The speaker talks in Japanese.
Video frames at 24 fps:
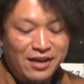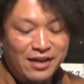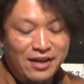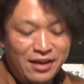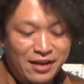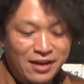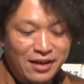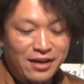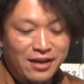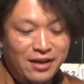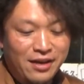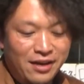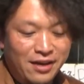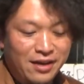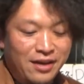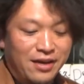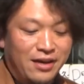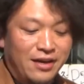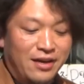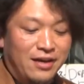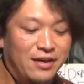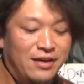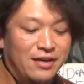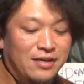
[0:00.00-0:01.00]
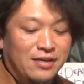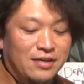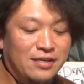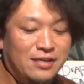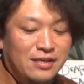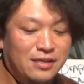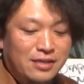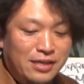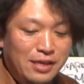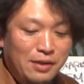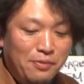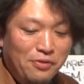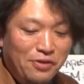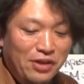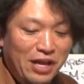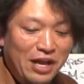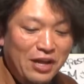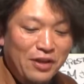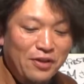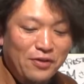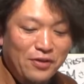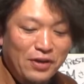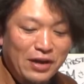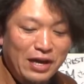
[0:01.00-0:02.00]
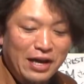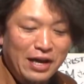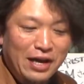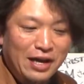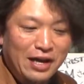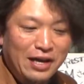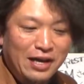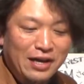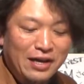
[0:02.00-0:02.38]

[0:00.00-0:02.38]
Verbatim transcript: えー、でもなんとか、